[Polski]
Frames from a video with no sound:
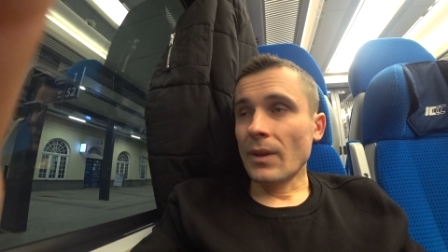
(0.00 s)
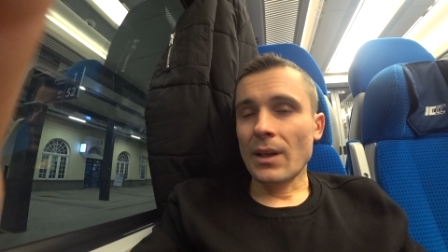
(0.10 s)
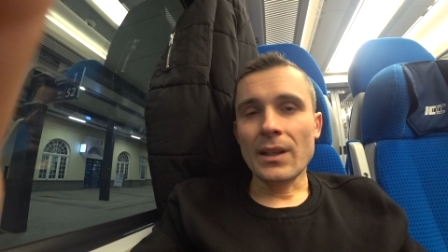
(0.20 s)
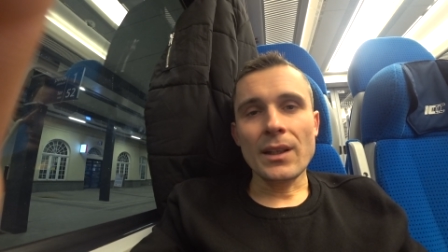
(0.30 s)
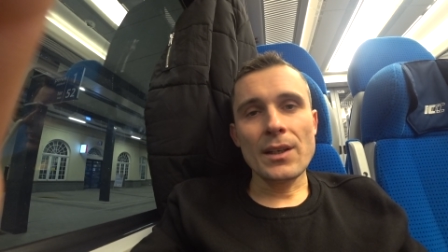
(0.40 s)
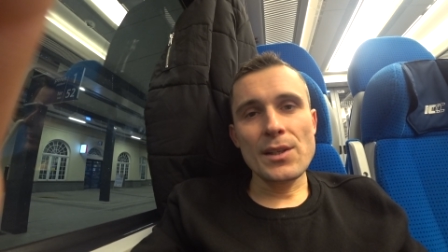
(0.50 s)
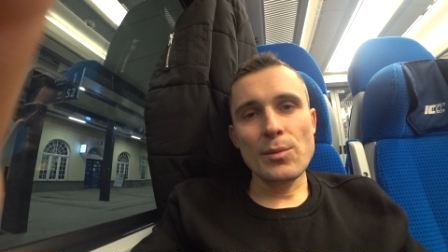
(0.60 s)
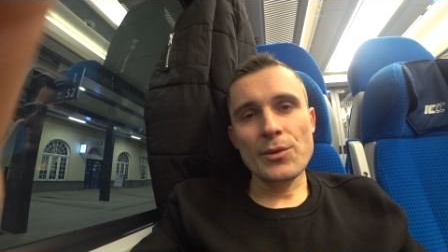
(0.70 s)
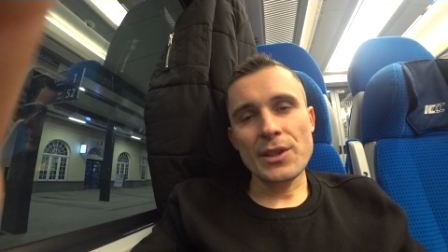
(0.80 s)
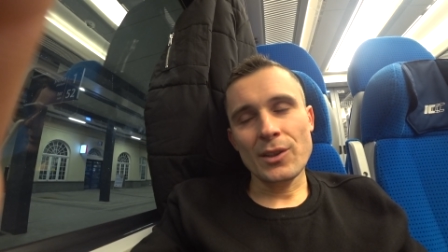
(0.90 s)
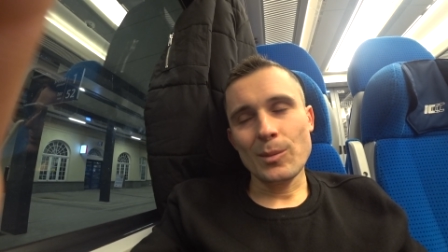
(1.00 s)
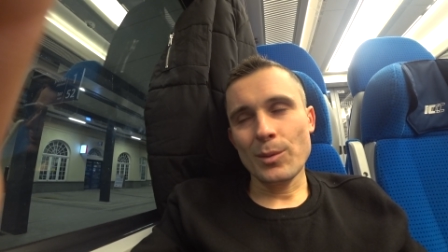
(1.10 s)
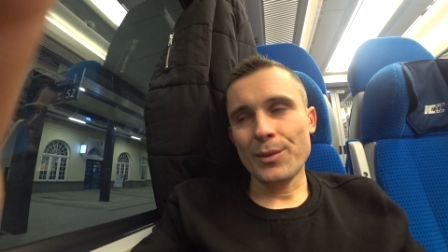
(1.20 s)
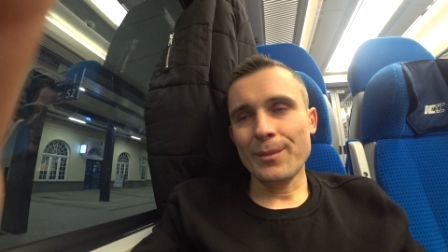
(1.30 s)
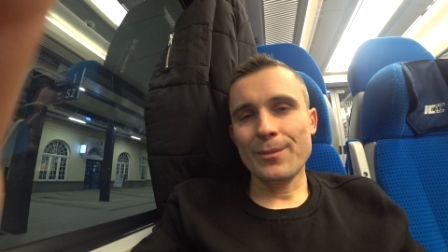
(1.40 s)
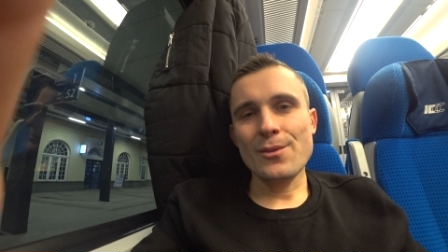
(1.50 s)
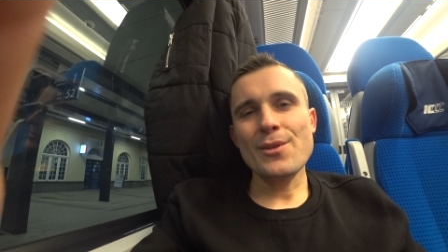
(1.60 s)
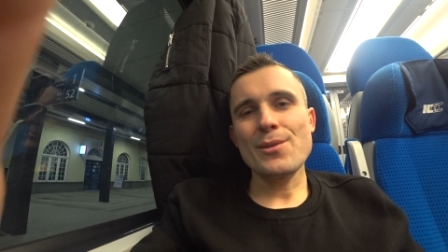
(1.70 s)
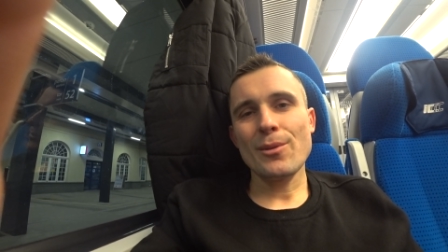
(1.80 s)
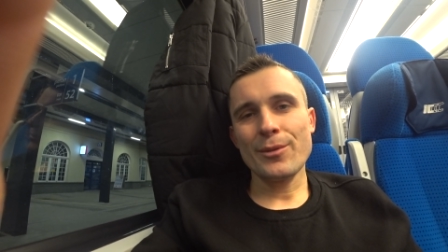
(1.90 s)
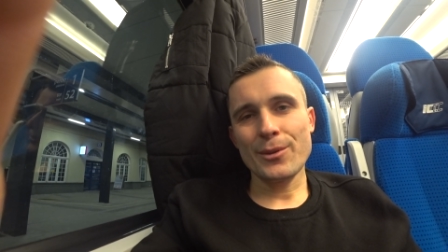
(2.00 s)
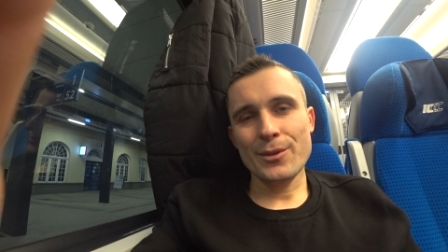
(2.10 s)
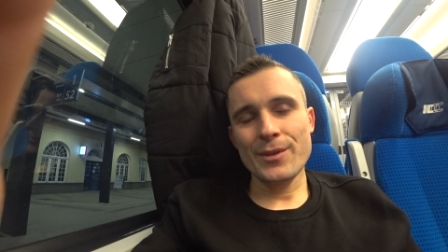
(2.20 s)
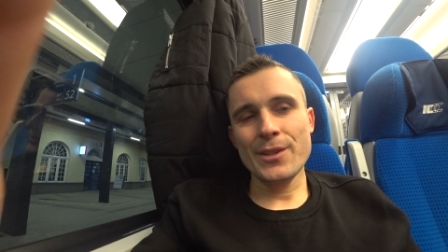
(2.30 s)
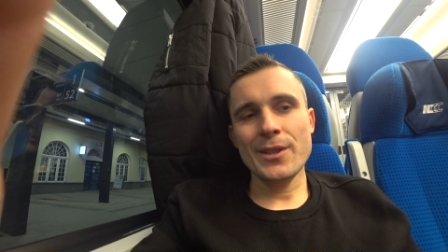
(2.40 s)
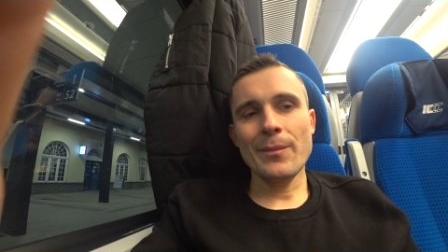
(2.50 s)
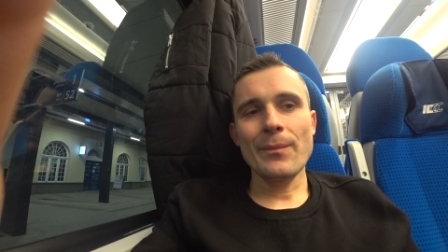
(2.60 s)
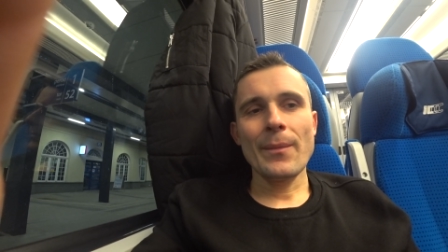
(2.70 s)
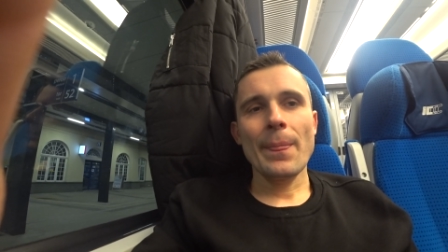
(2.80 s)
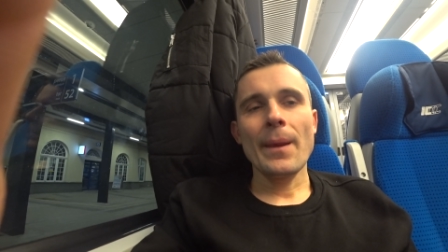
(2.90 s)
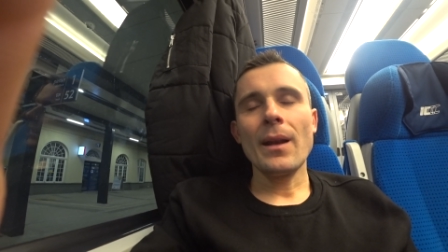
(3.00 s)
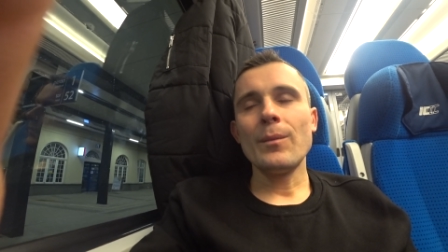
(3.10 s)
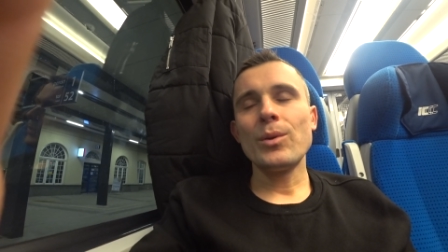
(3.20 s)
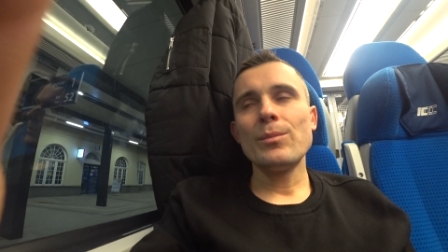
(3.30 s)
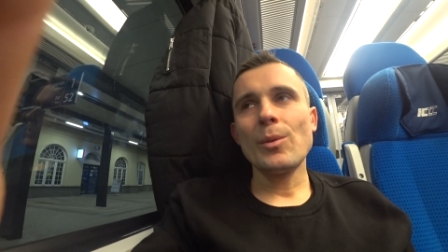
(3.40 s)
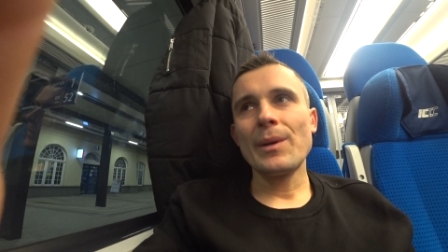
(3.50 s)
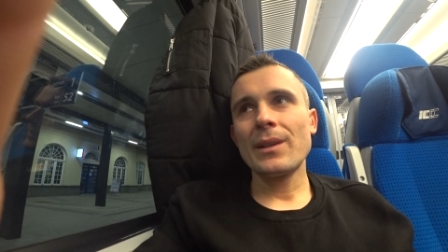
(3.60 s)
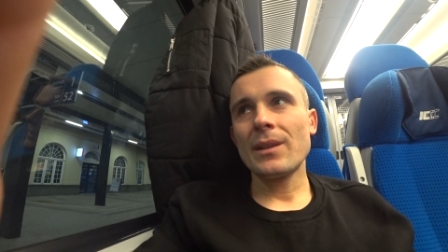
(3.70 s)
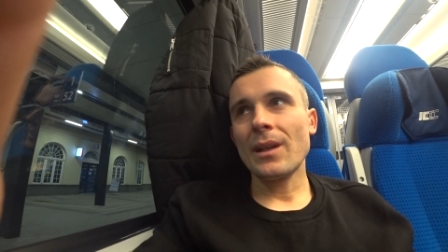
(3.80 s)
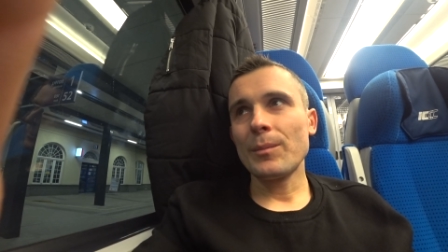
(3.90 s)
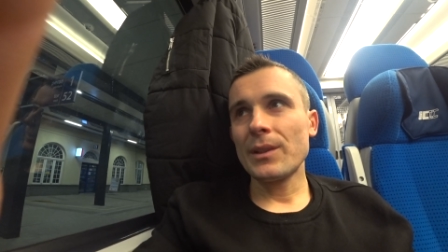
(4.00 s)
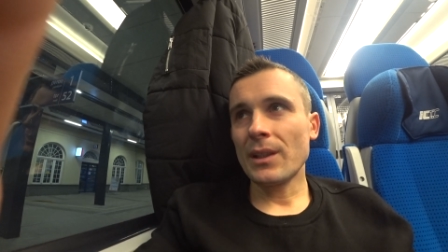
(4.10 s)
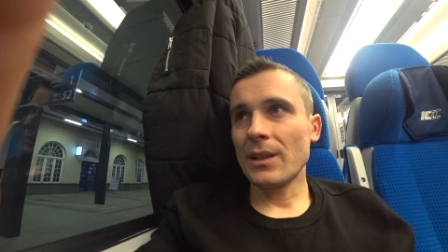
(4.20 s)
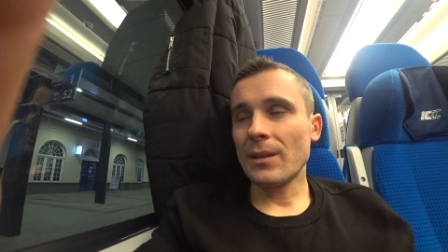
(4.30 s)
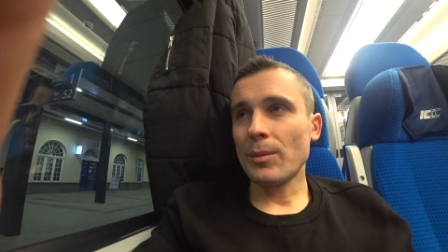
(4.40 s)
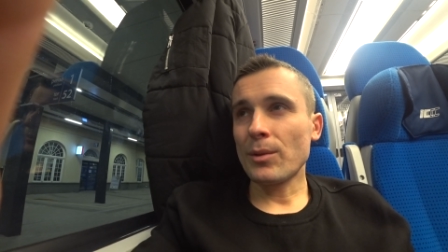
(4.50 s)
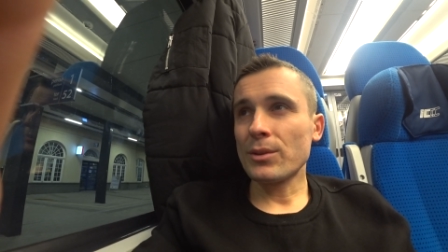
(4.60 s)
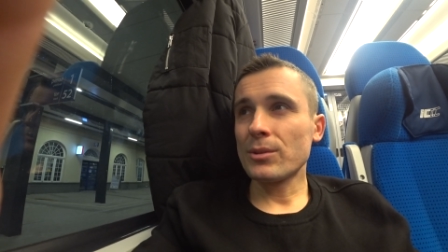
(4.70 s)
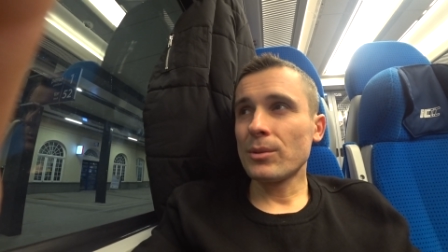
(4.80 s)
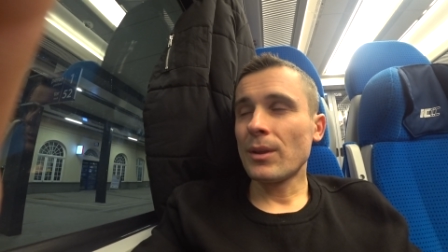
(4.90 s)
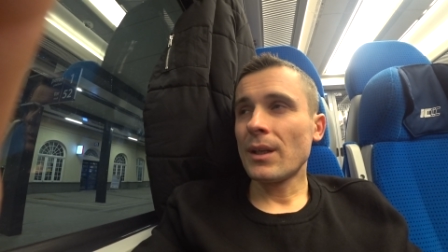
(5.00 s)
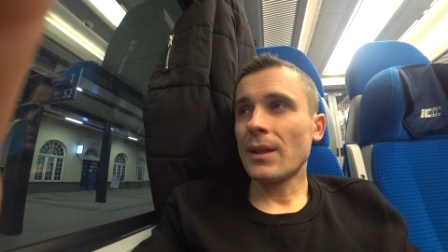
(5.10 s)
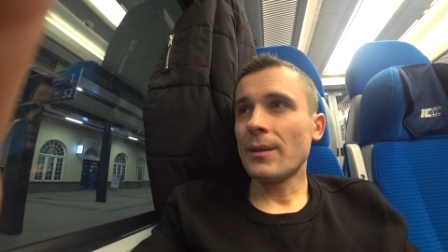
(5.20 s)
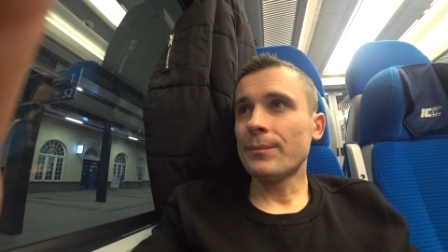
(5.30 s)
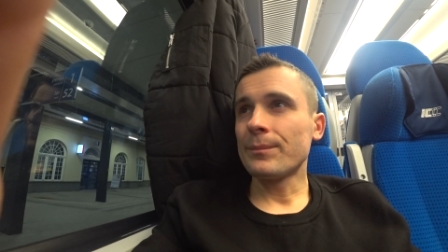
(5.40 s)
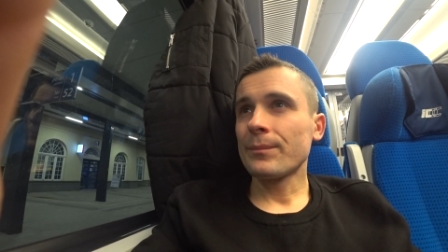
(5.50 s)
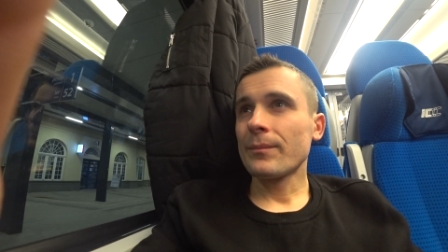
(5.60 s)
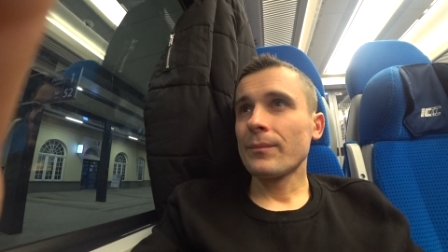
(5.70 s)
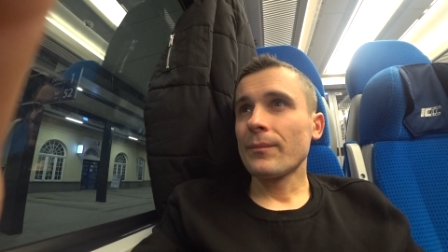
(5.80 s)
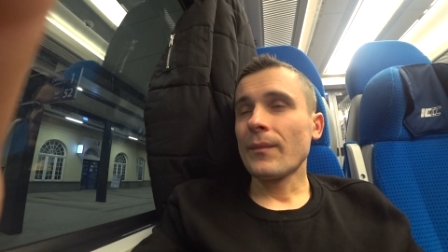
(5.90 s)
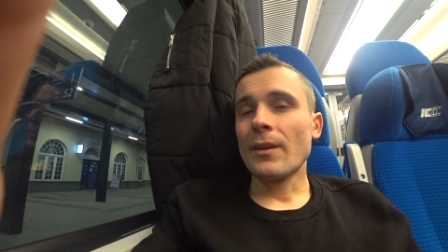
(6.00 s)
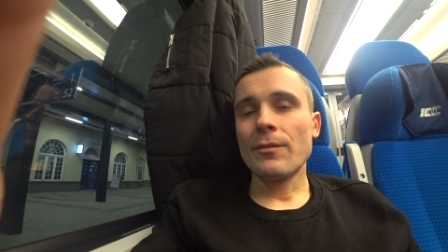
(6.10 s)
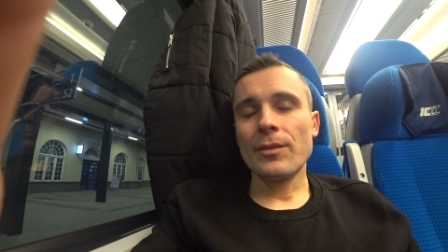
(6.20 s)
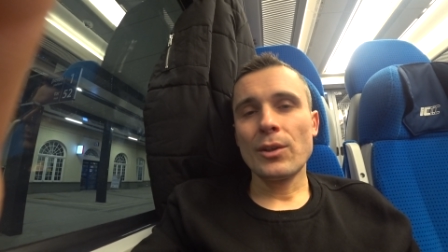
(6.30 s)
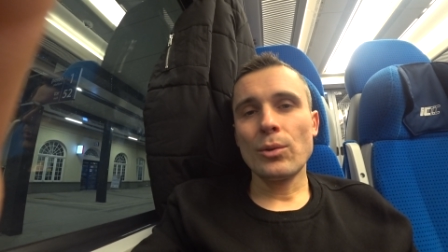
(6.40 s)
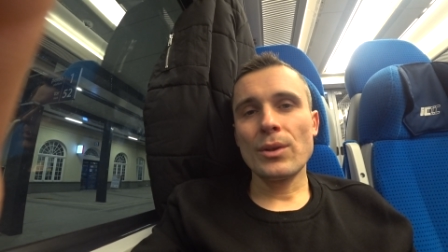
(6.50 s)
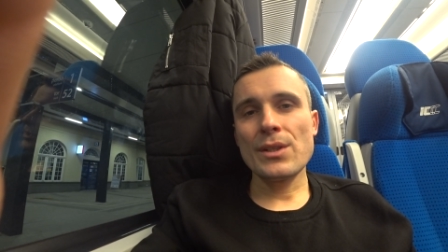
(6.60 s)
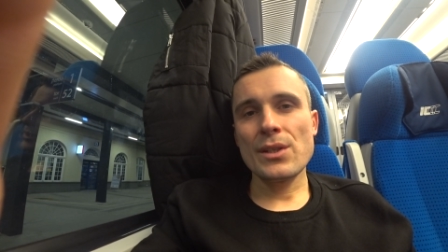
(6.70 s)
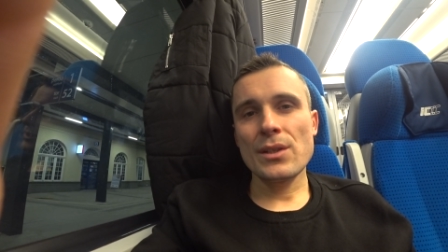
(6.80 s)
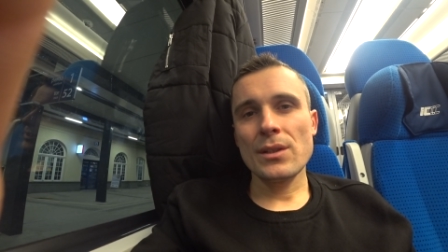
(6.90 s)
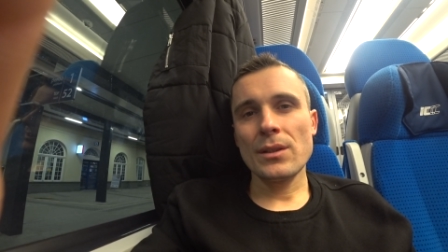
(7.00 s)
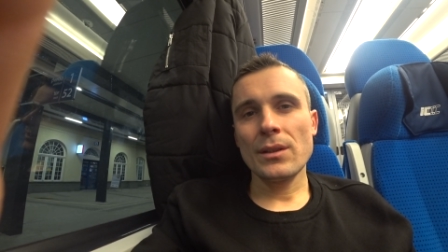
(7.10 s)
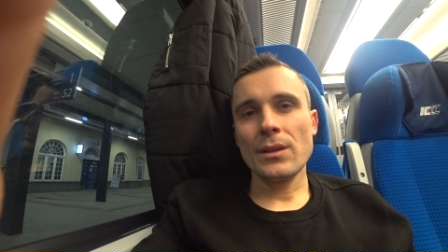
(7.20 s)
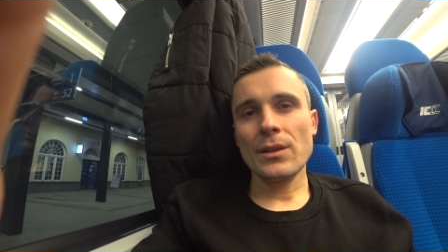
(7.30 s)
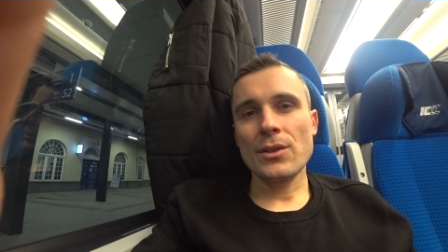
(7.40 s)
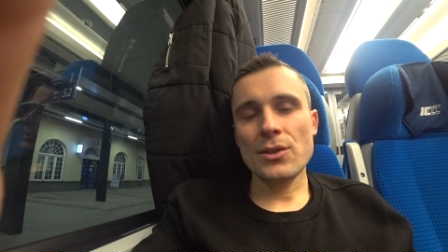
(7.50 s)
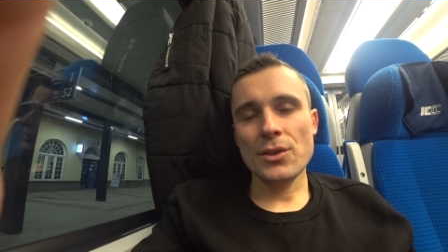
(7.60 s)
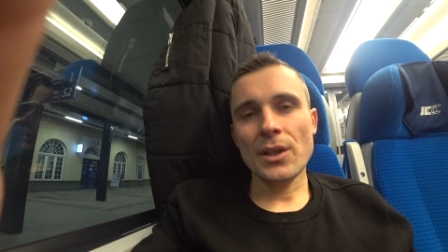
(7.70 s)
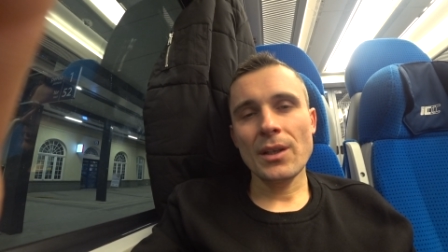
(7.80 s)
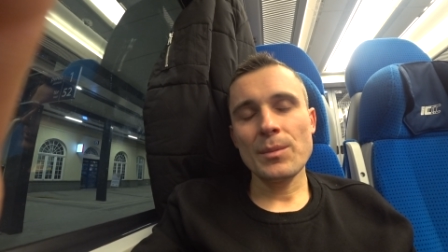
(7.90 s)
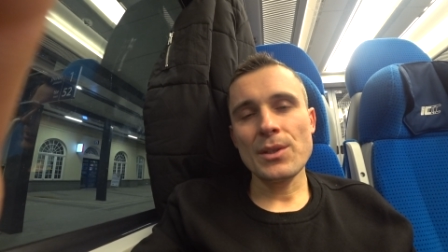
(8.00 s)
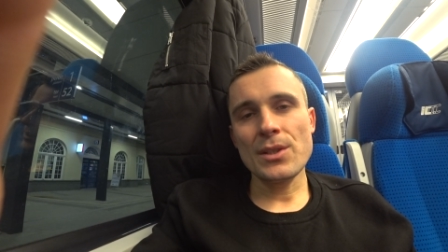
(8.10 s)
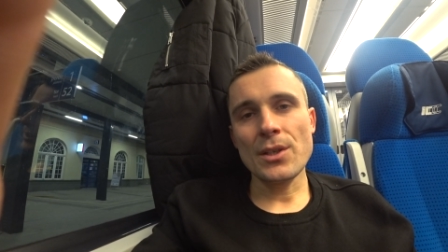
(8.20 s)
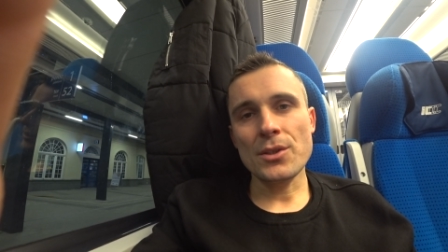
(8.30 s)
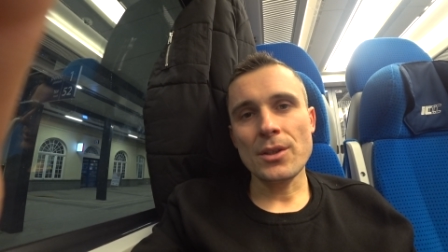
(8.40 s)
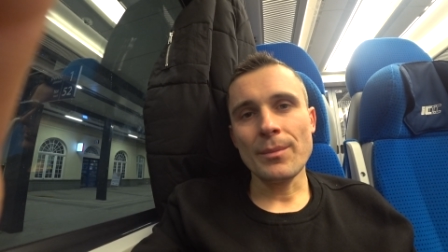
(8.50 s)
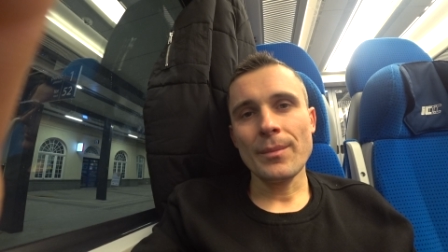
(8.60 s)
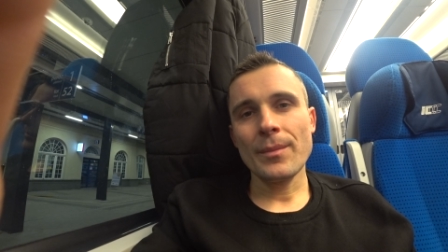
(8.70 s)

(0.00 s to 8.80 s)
kataklizmów, że tak to powiem, w cudzysłowie oczywiście, ale były momentami takie po prostu em, wichury z, e, z śniegiem i z deszczem.